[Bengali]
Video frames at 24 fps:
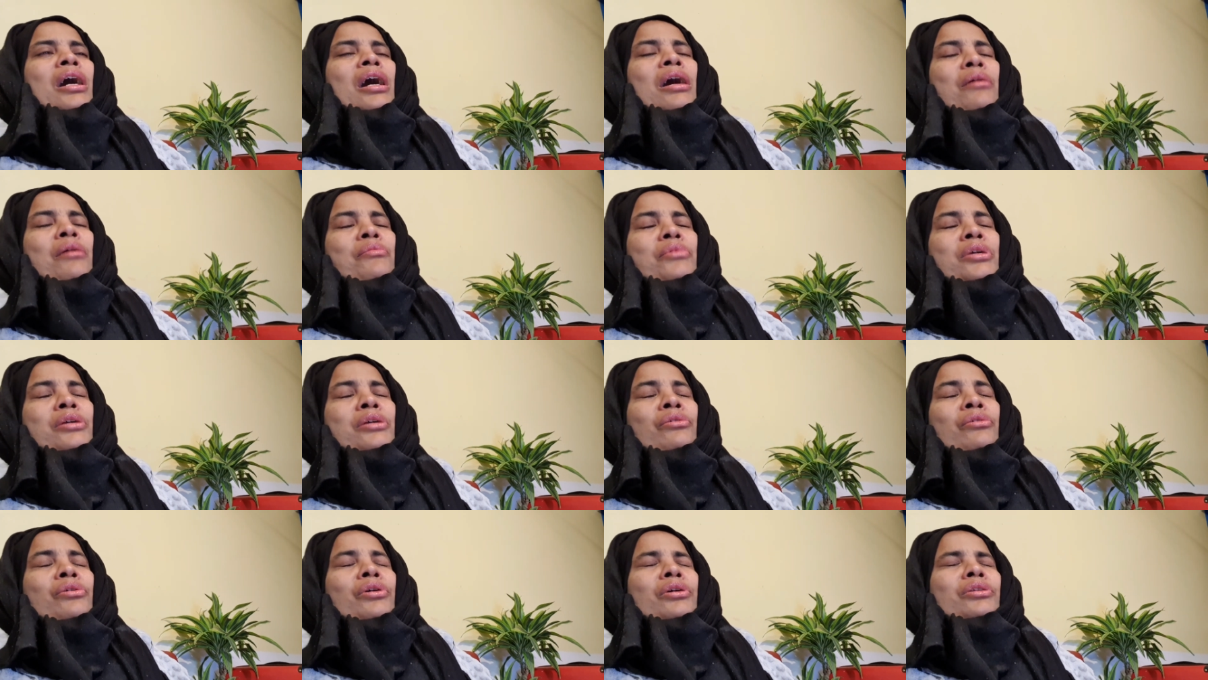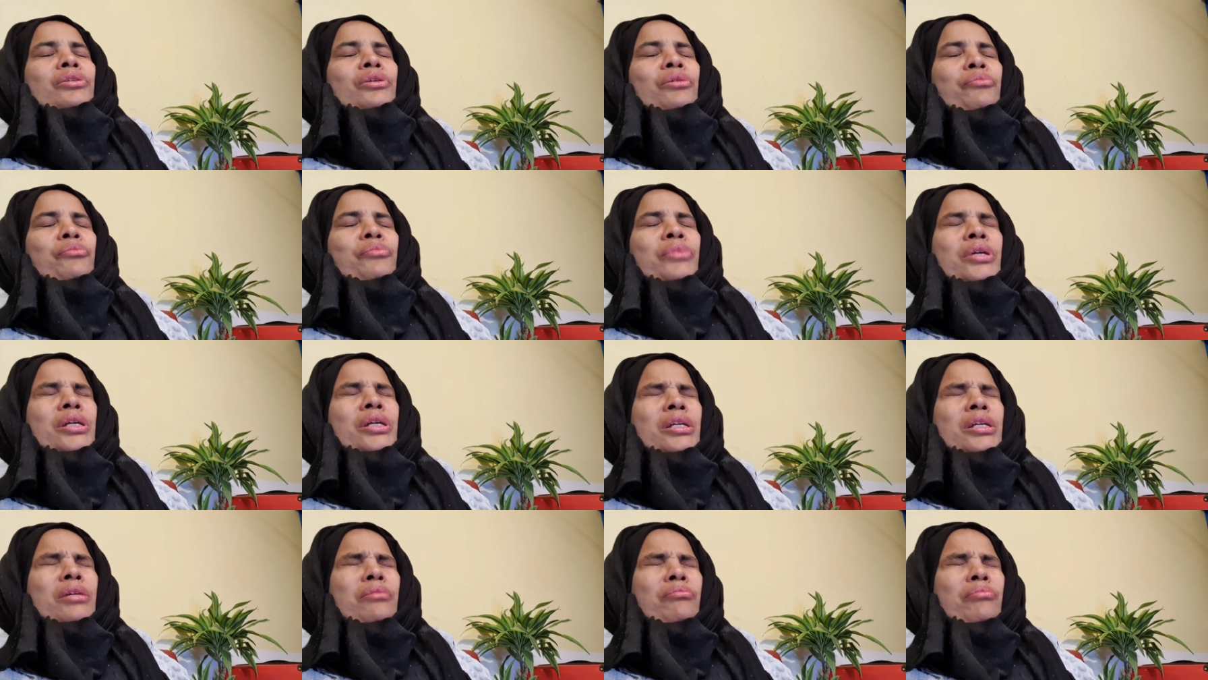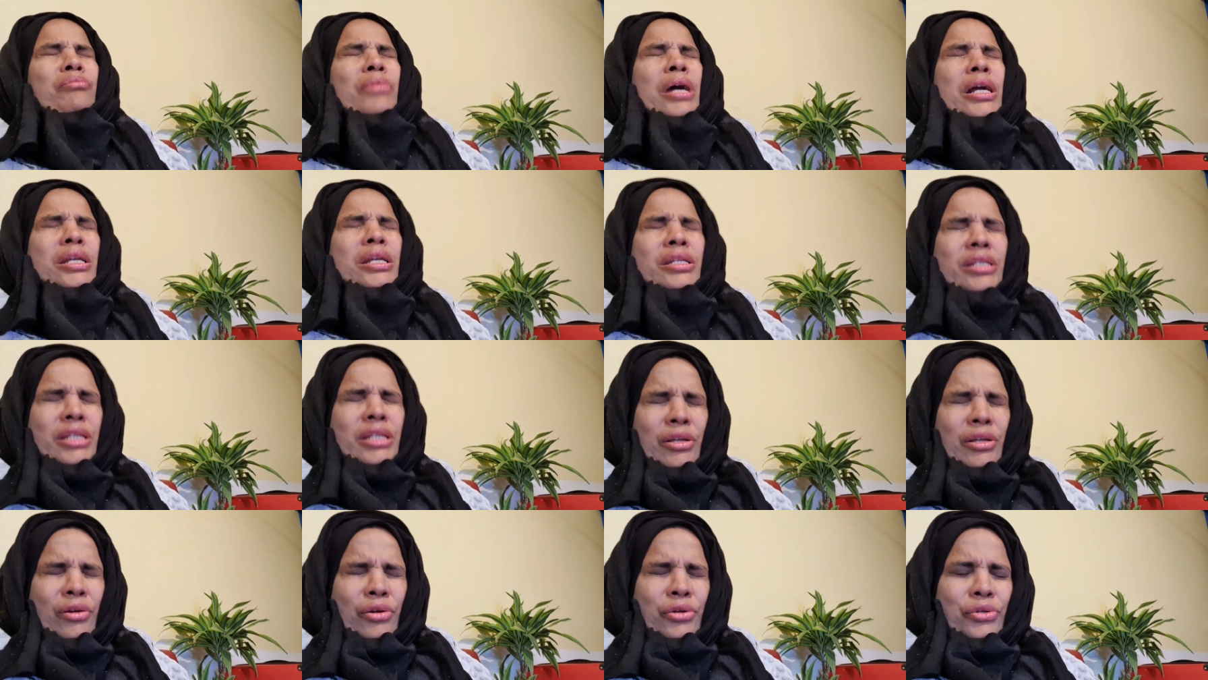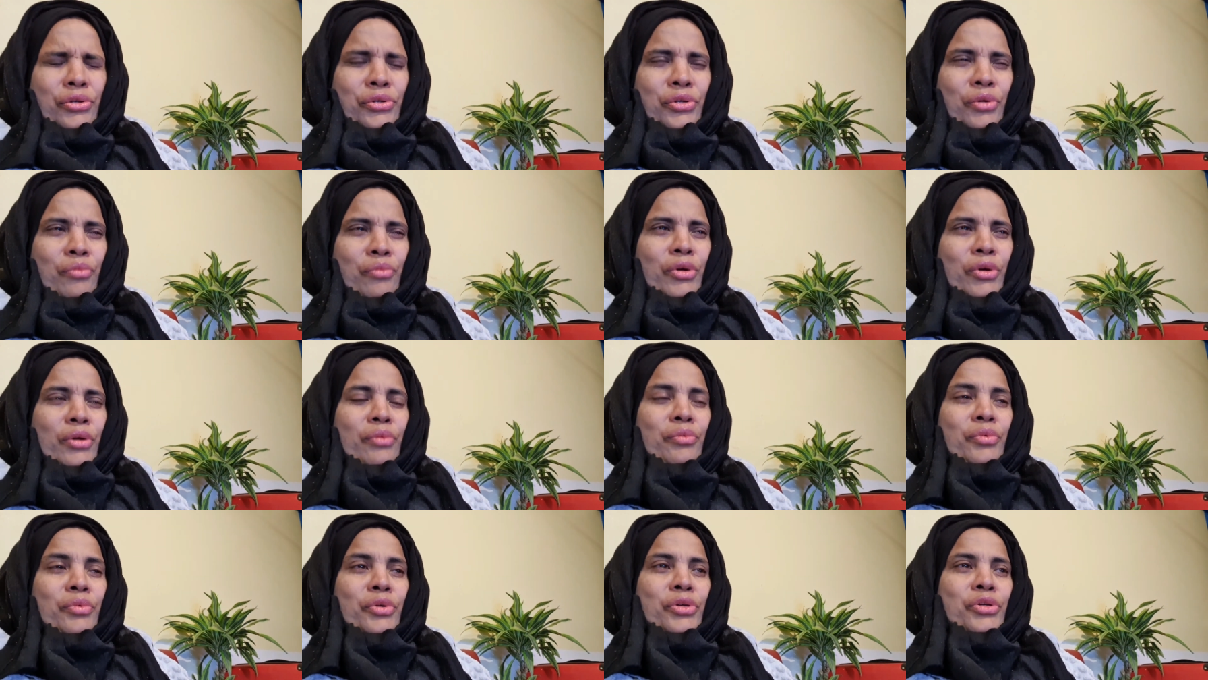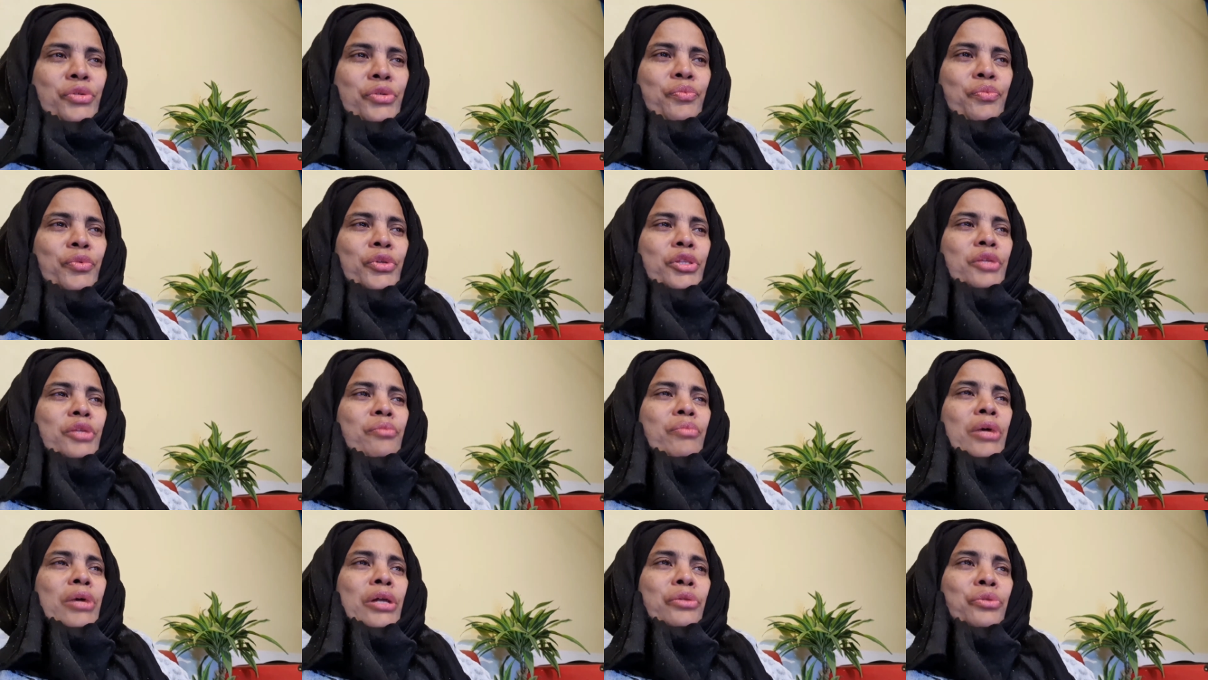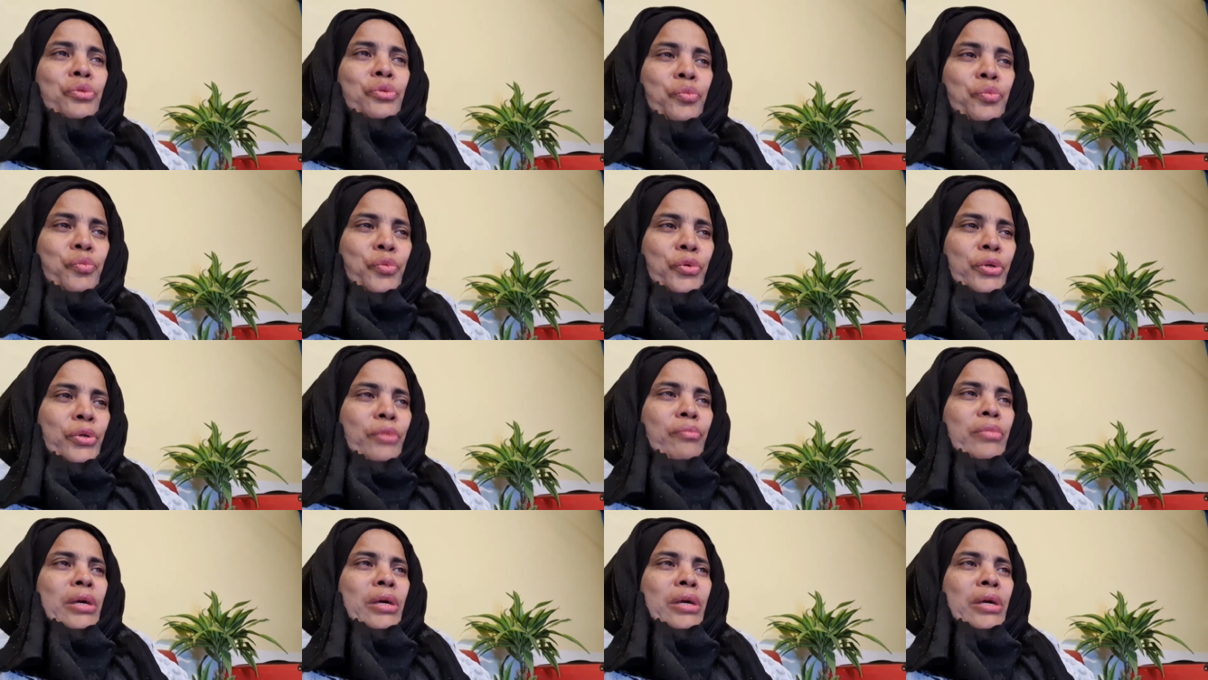আমি গত বাইশে অক্টোবর বৃহস্পতিবার দুপুর